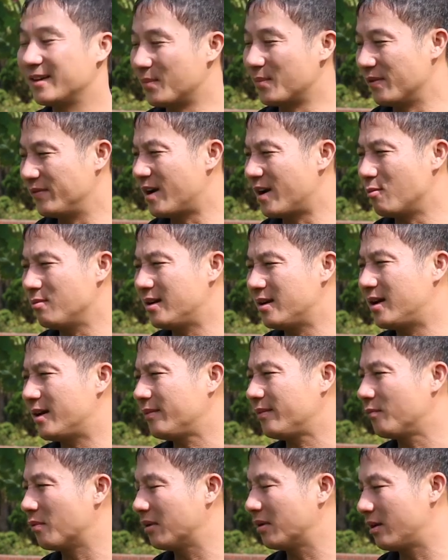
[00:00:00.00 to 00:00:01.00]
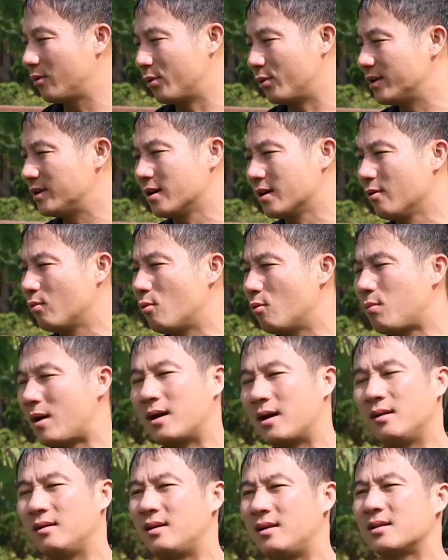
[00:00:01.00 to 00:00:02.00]
bởi vì ông ấy là cái lối chơi của ông
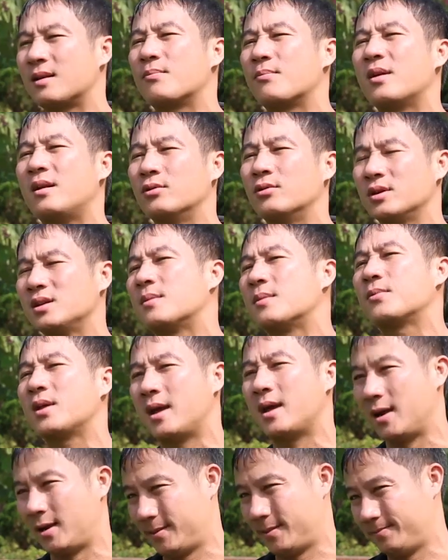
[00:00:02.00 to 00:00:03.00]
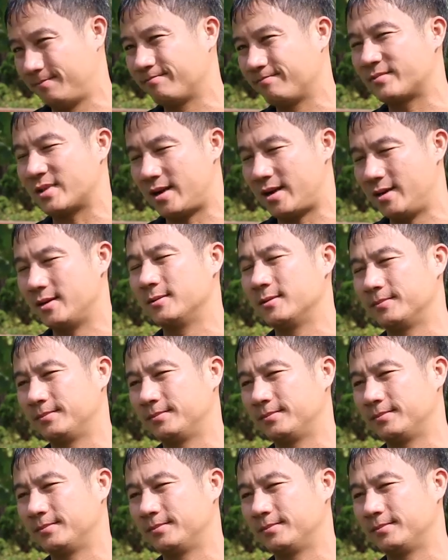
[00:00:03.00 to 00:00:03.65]
Park là, là tập thể, lối chơi tập thể vâng. đấy.